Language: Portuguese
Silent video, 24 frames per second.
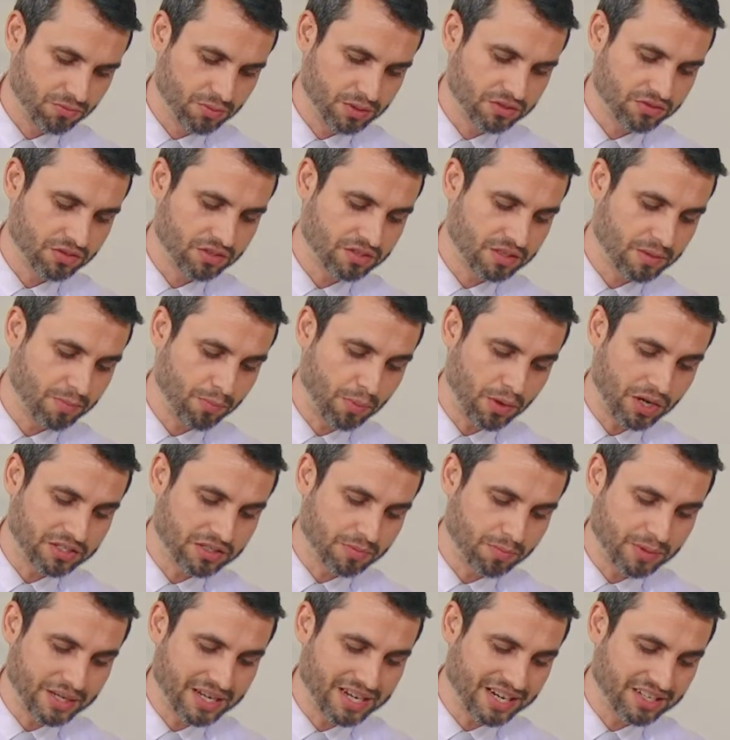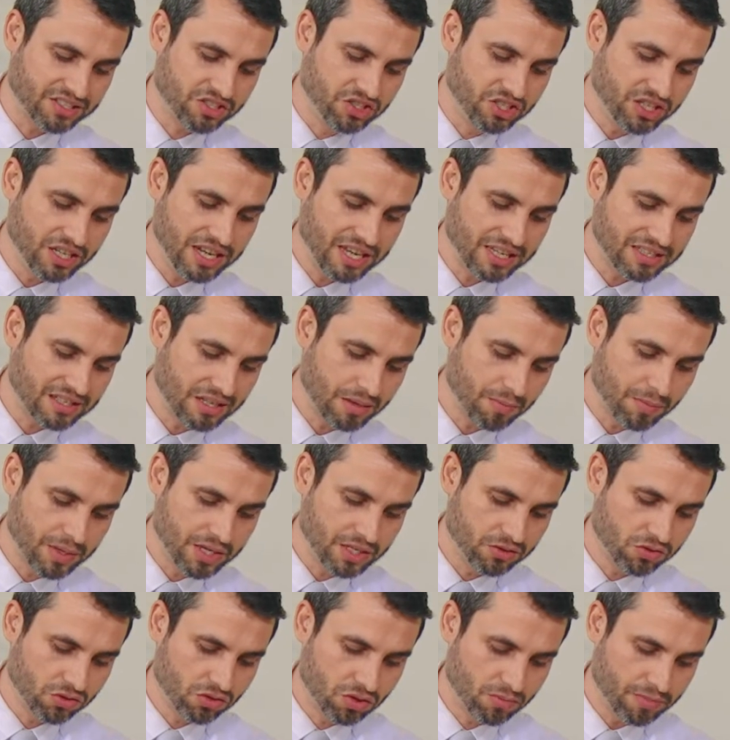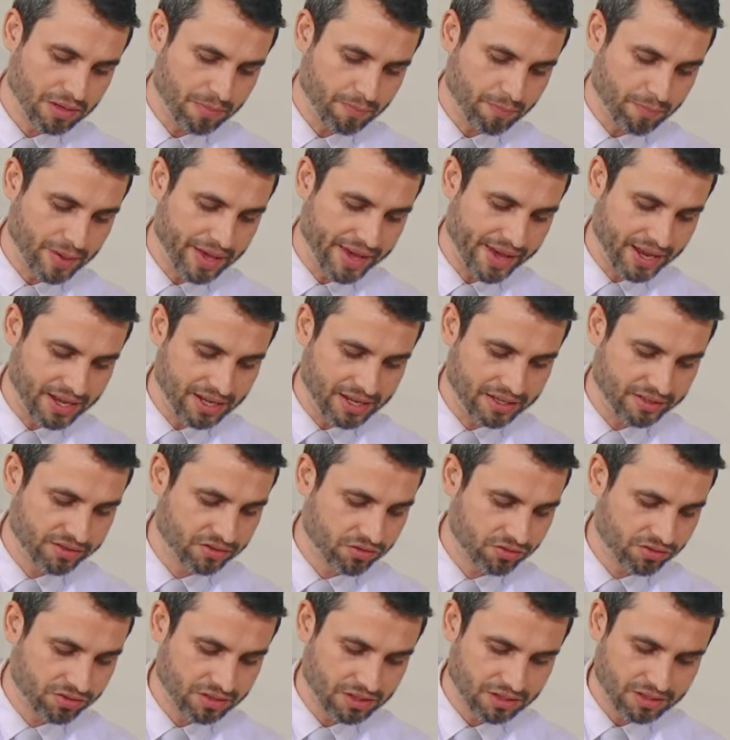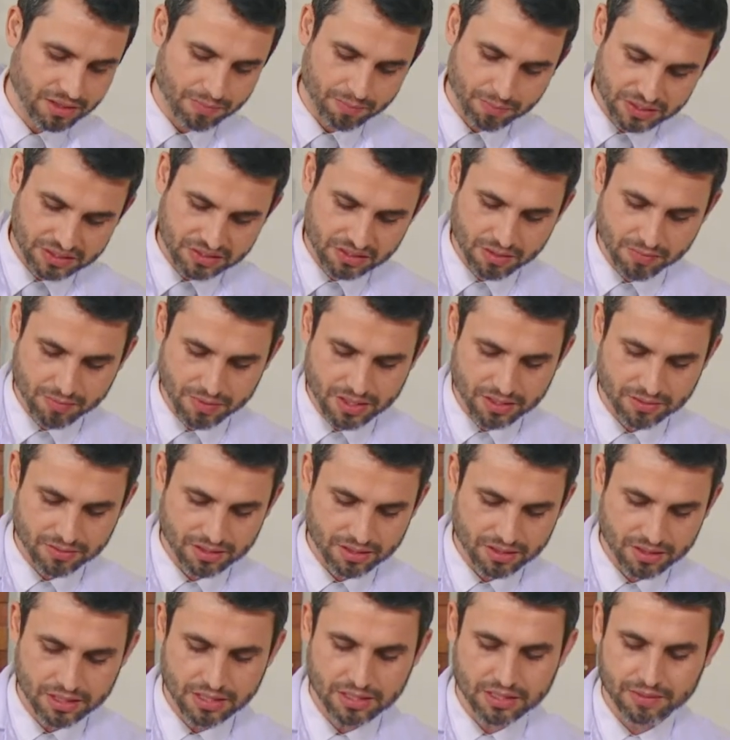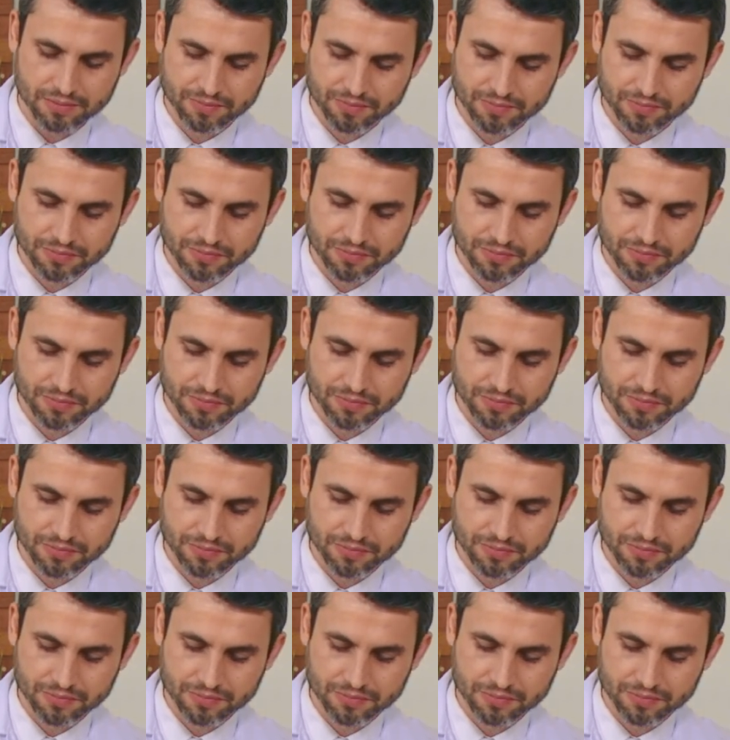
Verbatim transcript: Depois você pode aplicar diretamente sobre a pele, é isso que você está percebendo aqui.